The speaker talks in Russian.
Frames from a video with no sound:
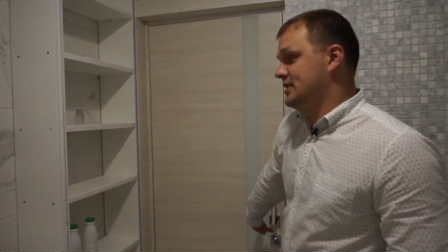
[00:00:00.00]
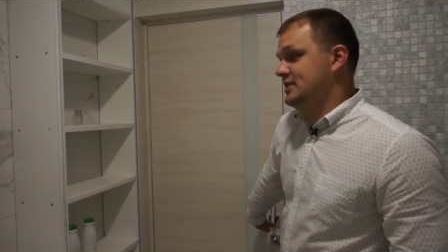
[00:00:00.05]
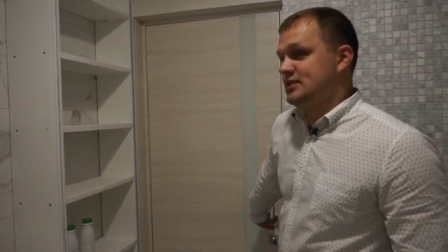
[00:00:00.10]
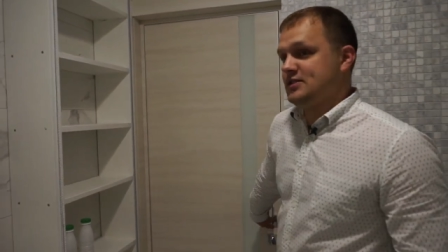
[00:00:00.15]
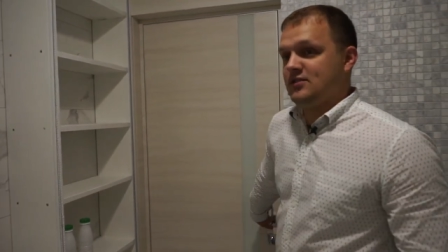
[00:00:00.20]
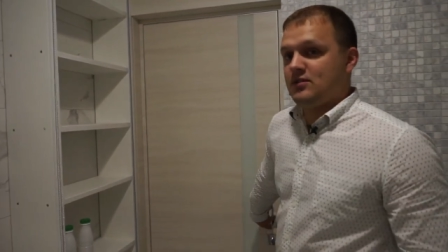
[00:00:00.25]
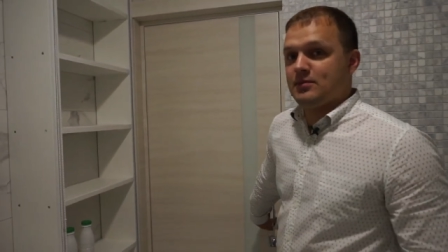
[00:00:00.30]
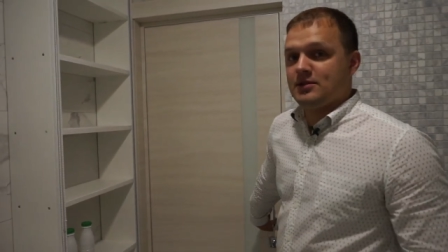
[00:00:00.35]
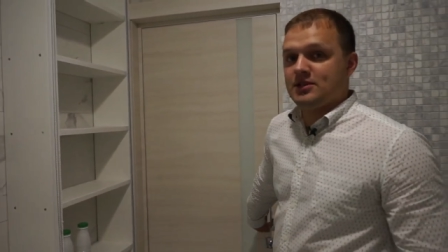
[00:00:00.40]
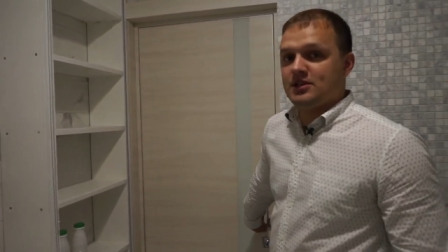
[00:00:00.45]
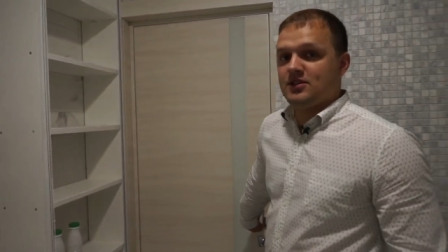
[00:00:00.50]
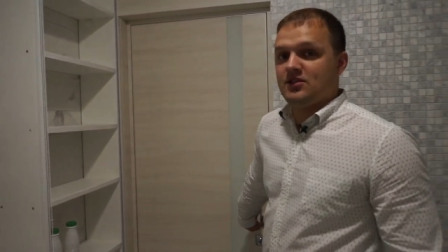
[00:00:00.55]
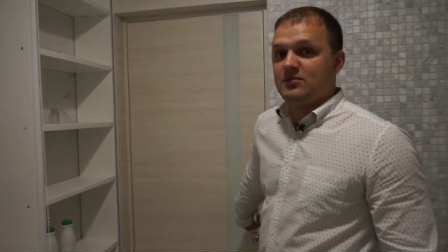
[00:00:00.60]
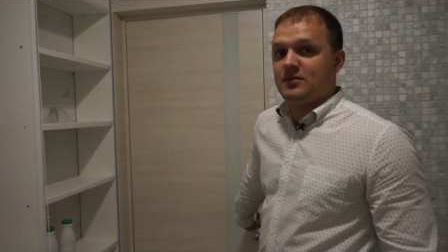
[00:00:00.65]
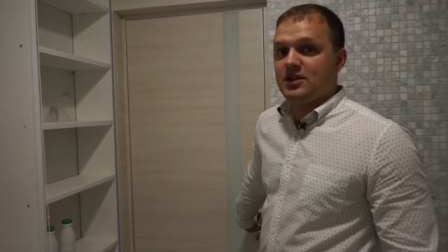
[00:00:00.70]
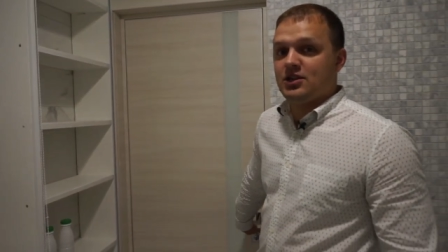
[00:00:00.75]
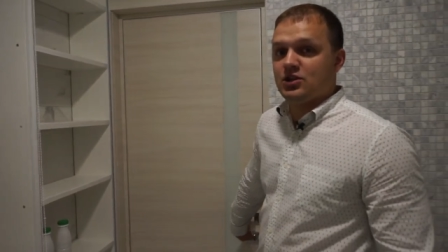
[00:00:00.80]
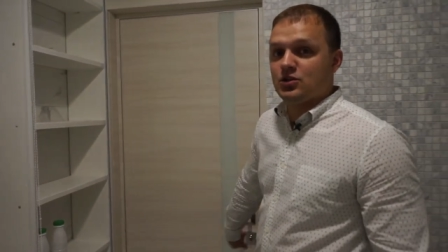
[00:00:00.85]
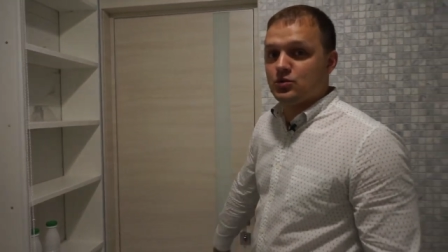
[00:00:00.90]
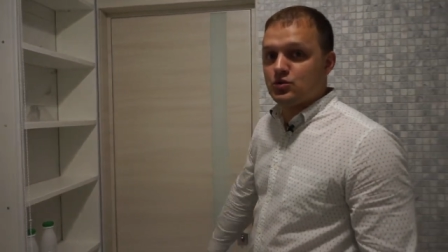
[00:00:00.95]
если вы обратите
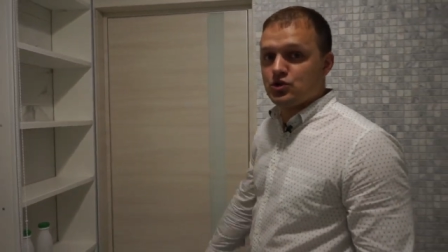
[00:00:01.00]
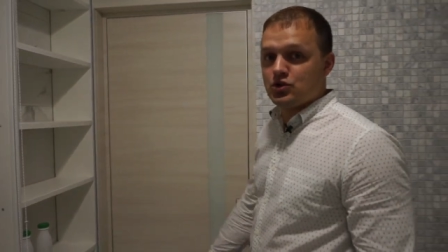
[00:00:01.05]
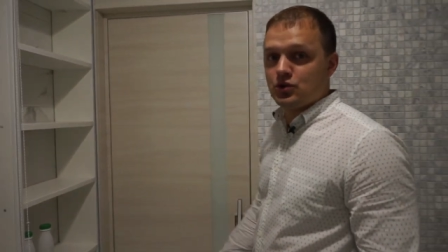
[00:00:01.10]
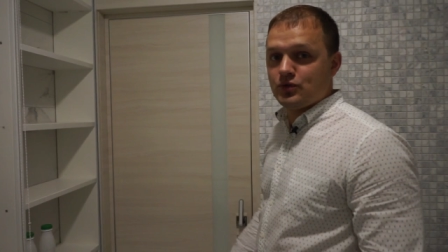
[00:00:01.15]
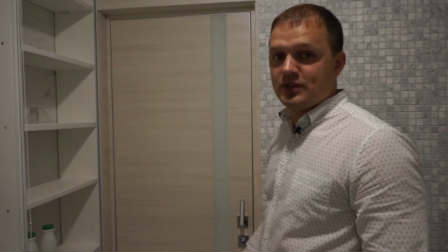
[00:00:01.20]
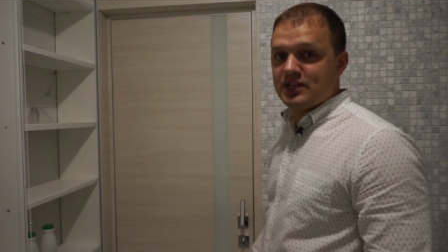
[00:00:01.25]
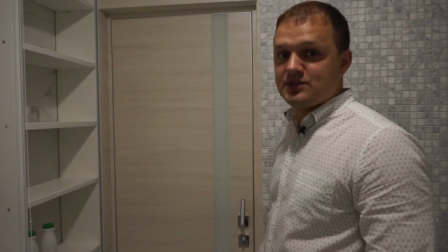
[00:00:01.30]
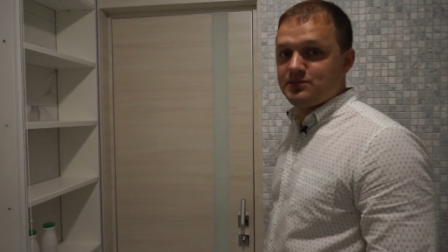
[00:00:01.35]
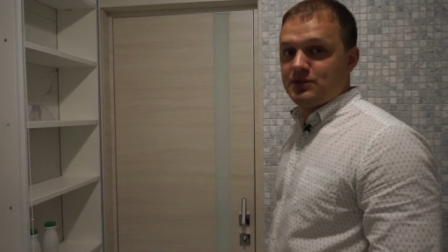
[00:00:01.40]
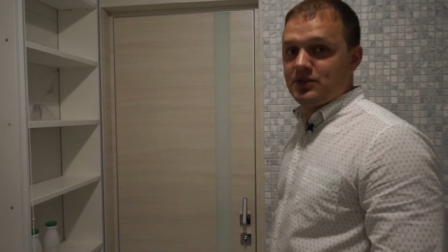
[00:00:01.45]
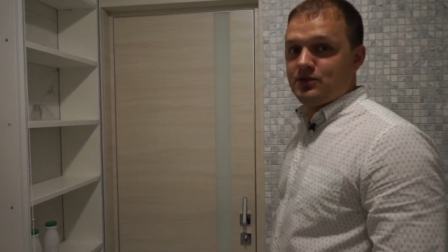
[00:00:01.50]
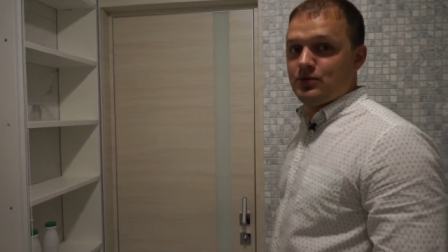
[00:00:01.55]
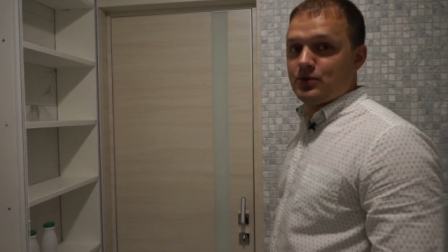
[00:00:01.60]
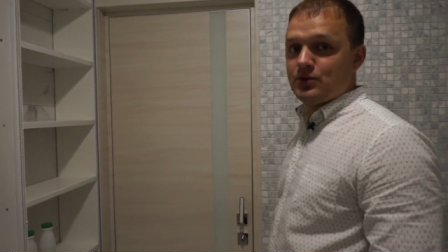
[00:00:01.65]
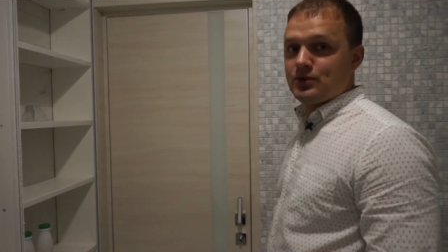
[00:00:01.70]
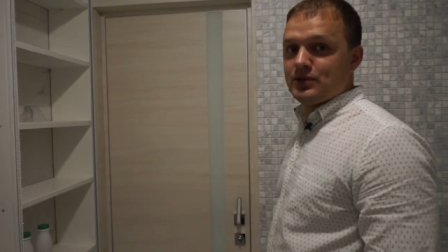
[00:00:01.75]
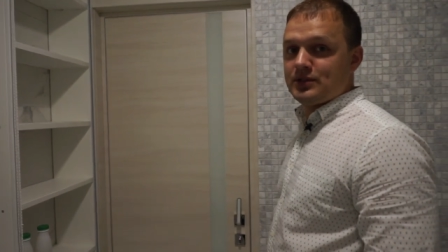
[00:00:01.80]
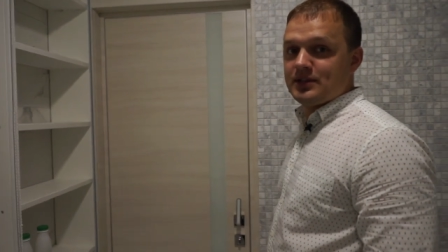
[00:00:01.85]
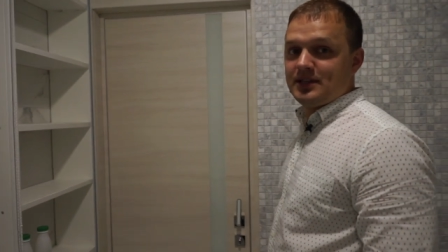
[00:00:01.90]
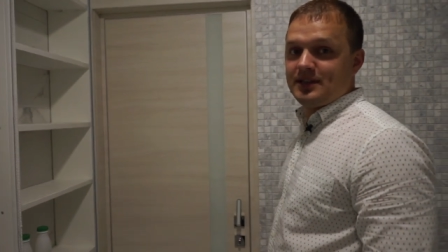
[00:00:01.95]
внимание, ручка у нас
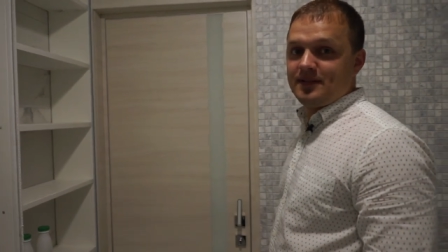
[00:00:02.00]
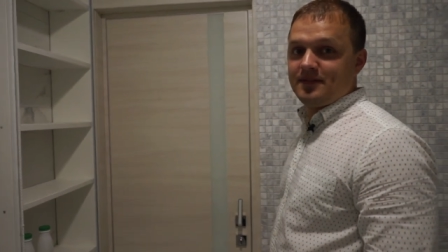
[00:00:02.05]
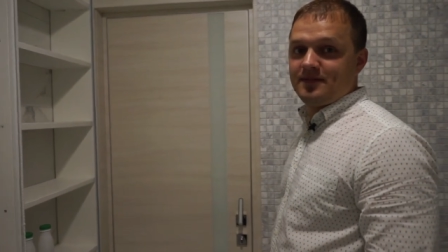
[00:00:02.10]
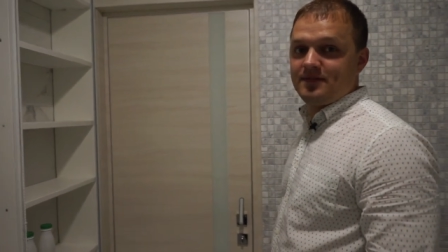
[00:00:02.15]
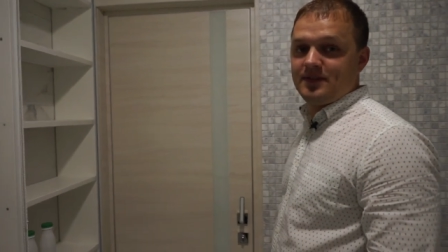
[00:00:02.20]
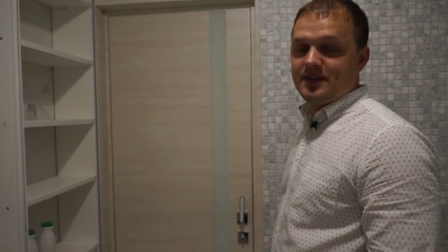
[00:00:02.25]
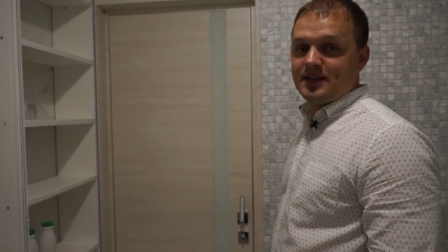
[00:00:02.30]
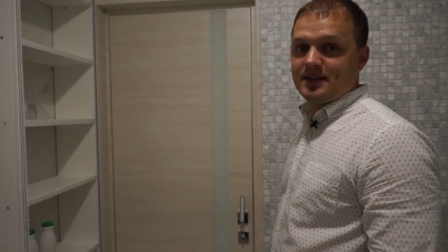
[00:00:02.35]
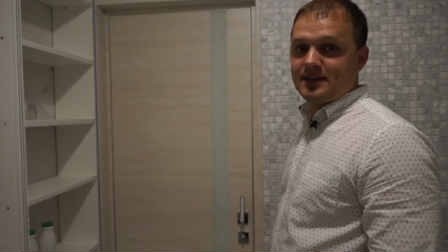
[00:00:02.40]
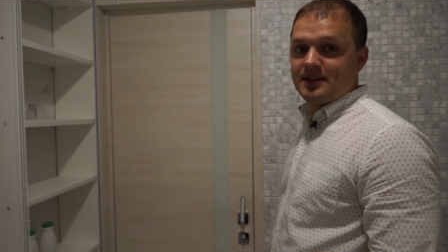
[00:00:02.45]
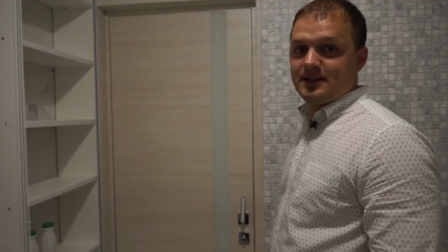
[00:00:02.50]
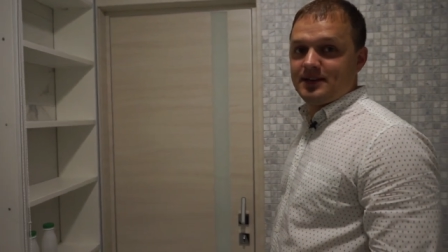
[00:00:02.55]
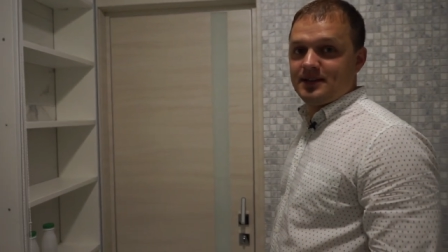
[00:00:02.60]
перевернута вверх